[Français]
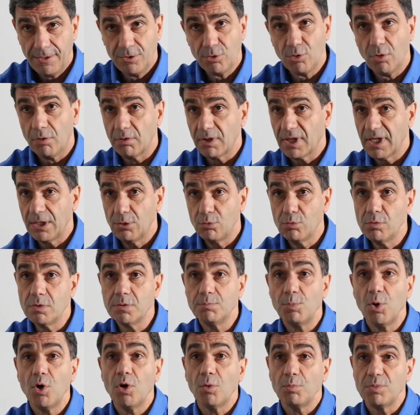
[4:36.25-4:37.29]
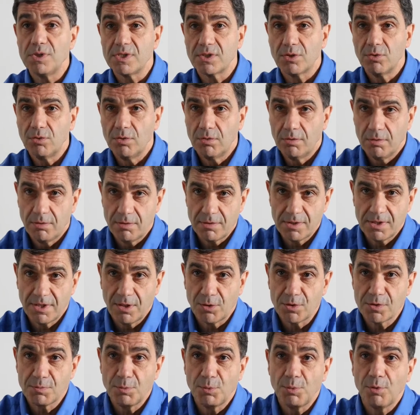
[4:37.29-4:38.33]
dans le cadre du sport, puisque c'est
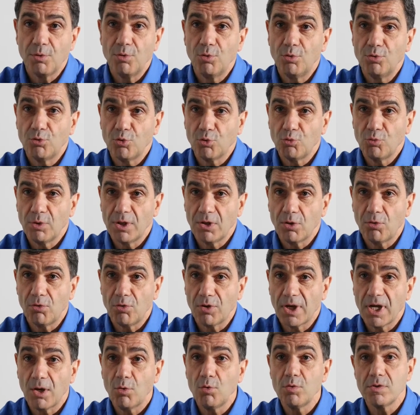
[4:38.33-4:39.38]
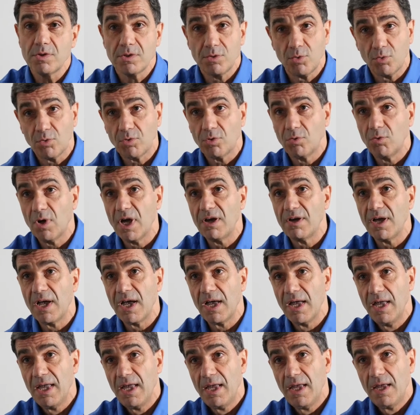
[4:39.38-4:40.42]
en ce moment le tournoi de Roland Garros. Donc, euh, et
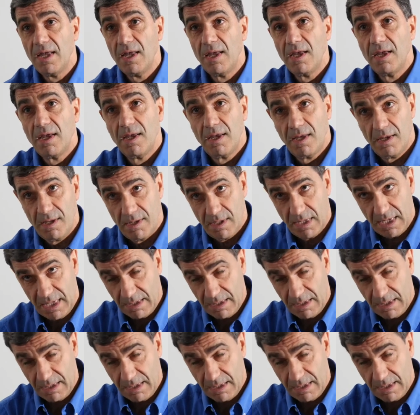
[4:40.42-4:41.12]
bientôt l'Euro 2016.